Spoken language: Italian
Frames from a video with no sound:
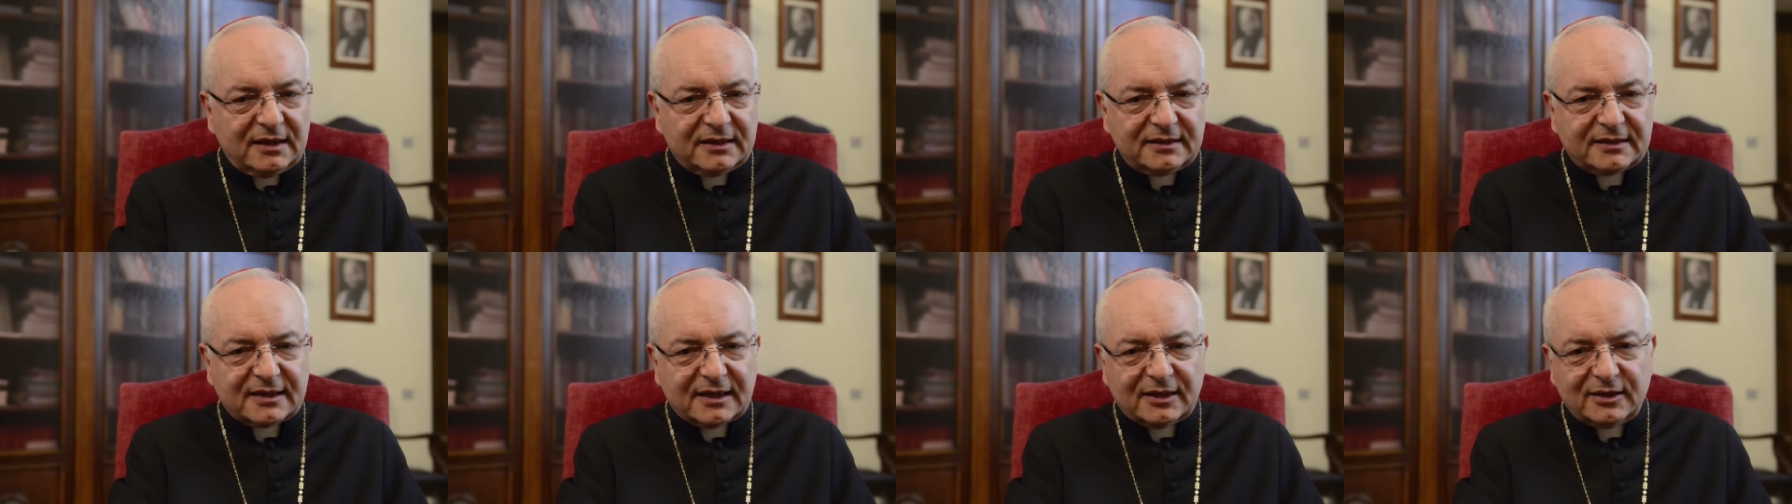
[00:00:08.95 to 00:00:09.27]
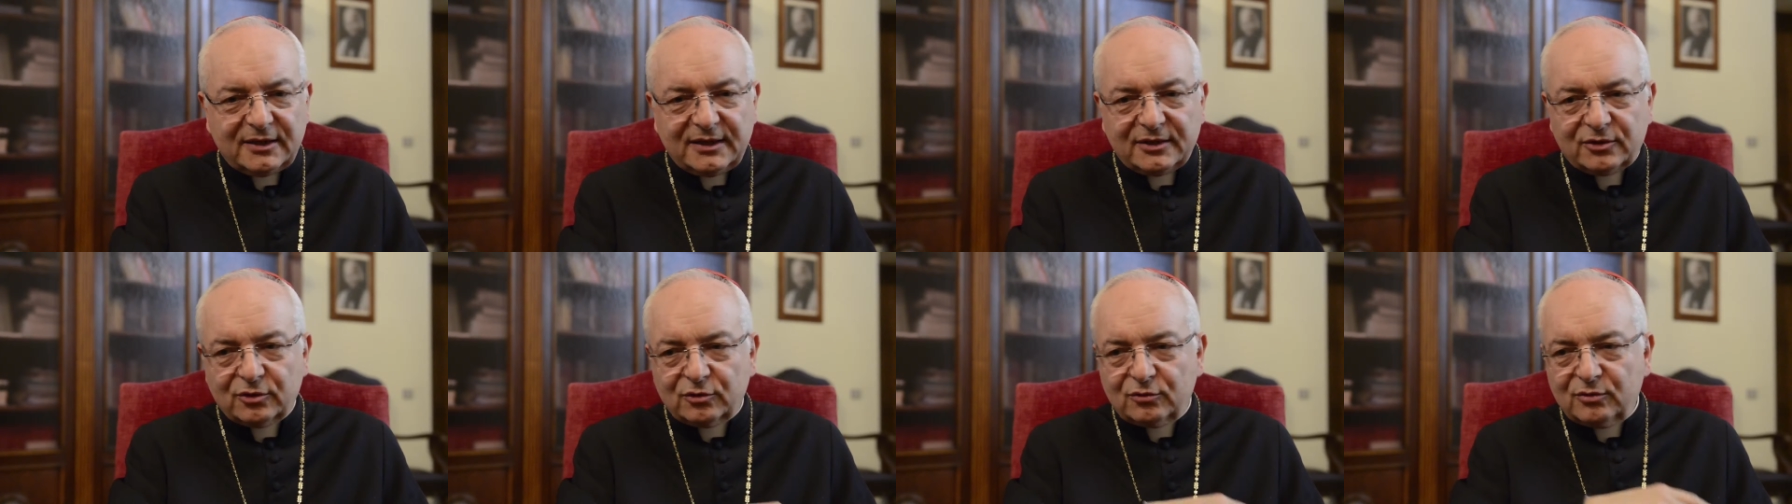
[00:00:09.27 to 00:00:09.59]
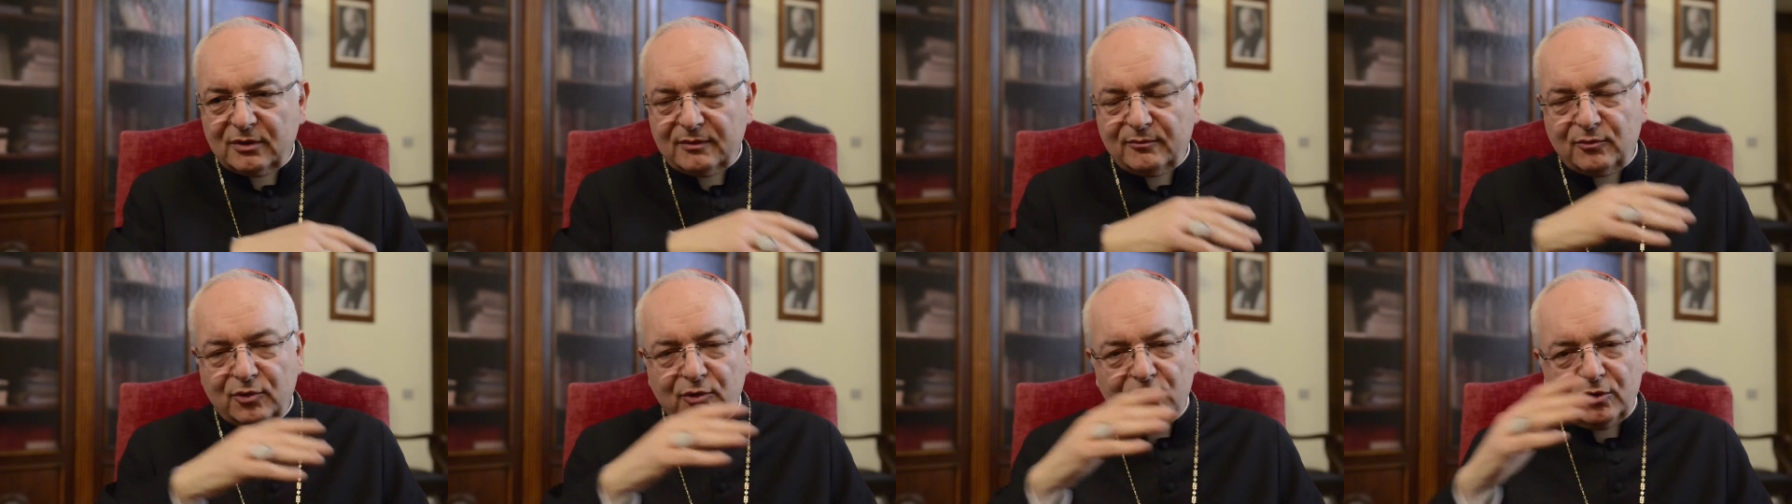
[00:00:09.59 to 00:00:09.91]
hai tradito
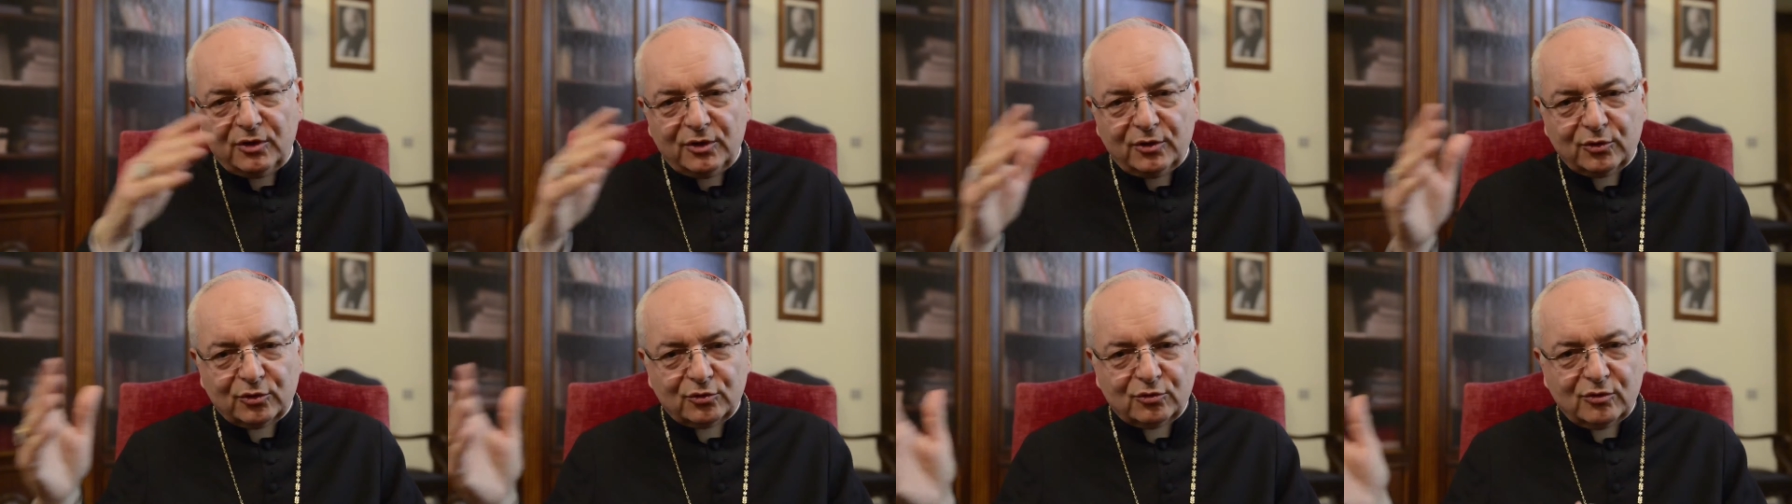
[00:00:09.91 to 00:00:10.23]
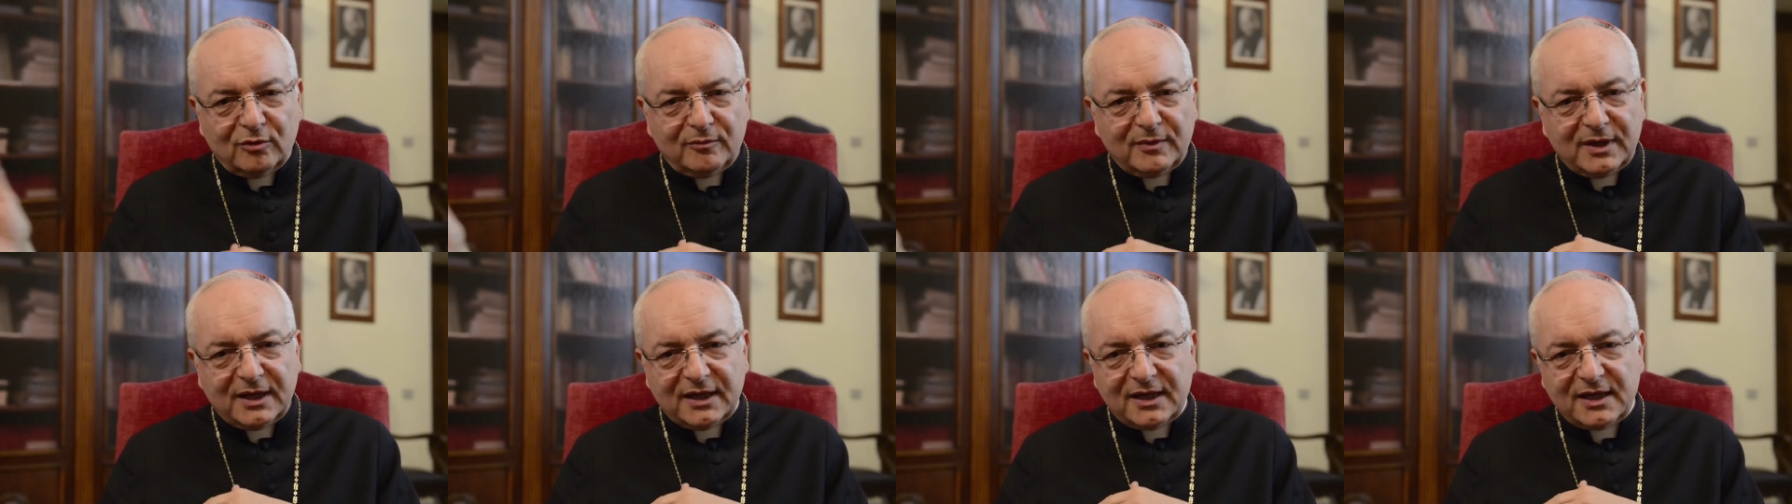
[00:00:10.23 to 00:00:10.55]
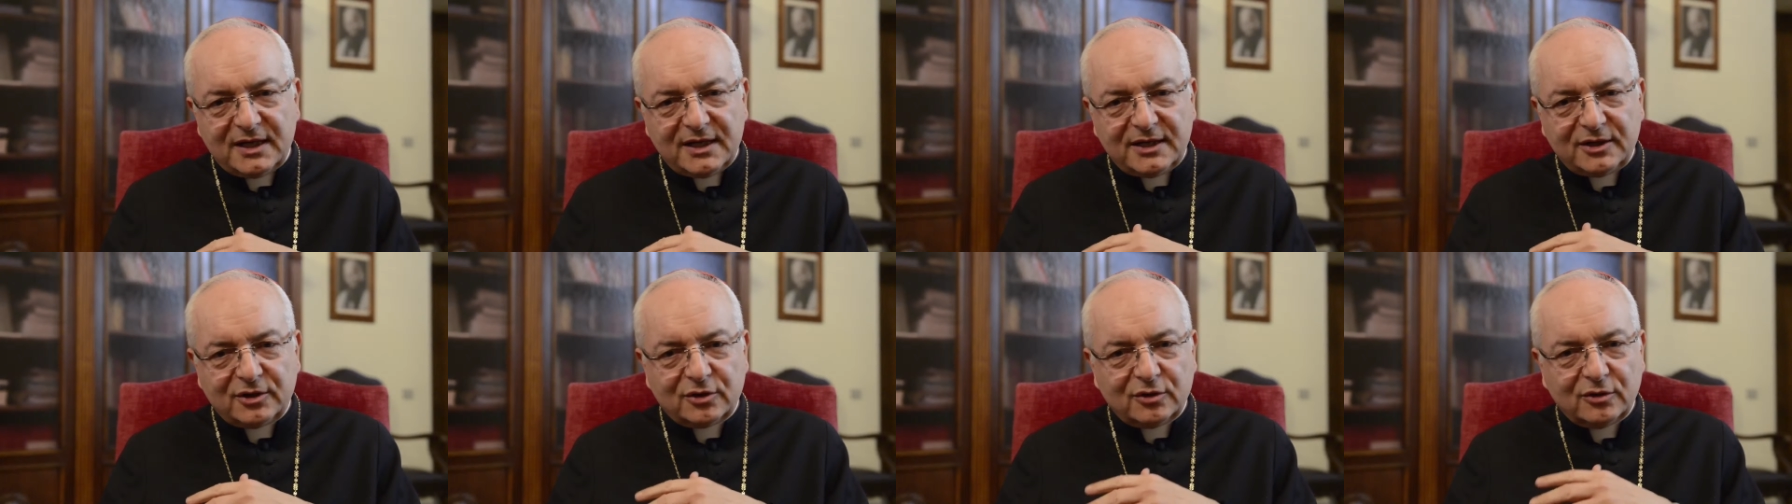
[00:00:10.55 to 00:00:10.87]
tua moglie o tuo
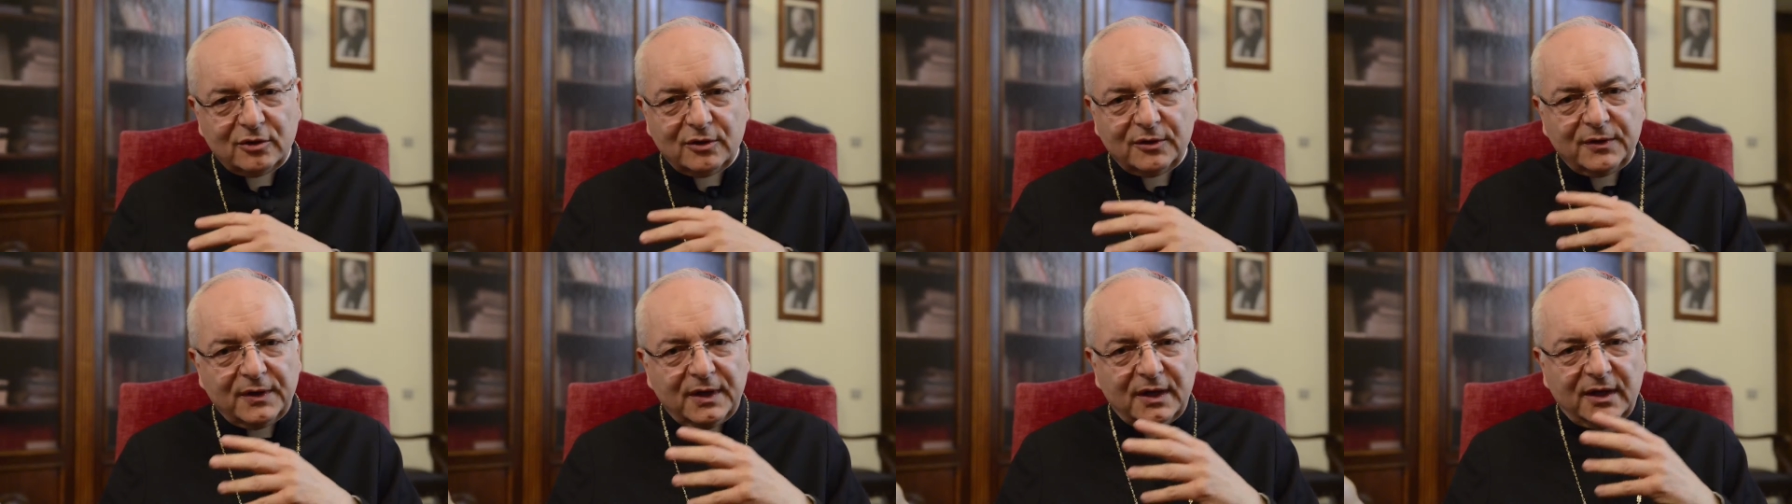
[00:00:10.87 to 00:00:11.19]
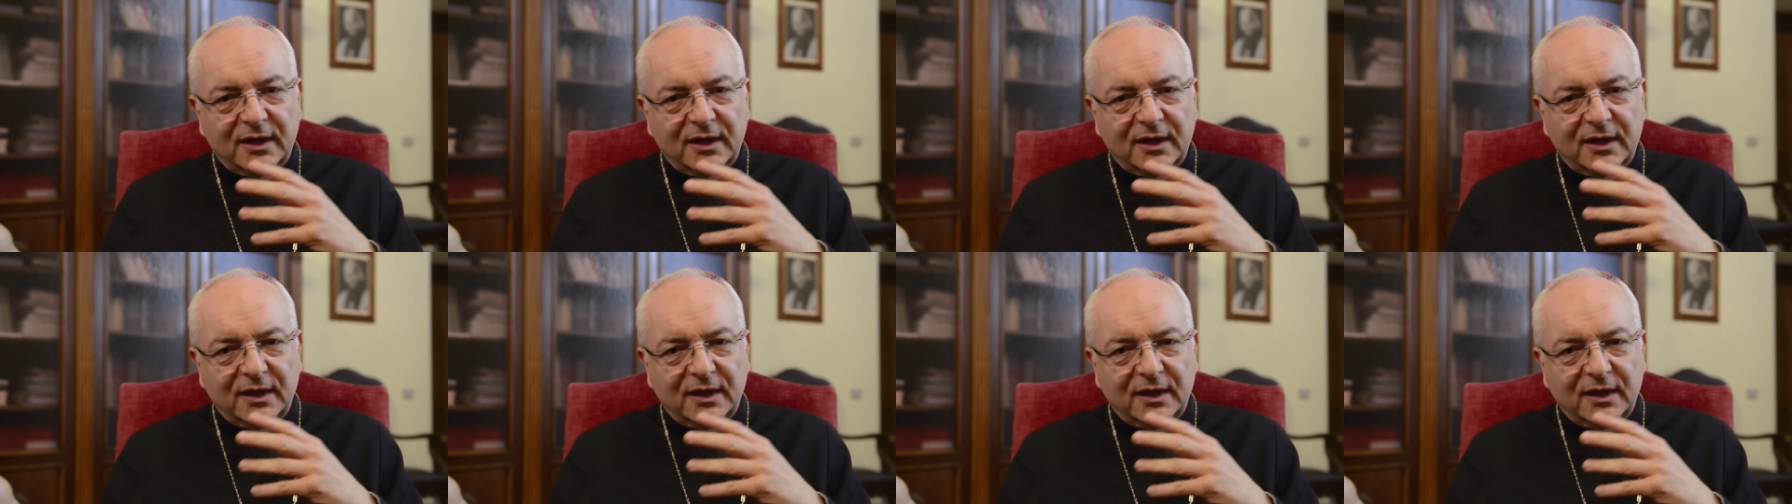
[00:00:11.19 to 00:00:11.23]
marito,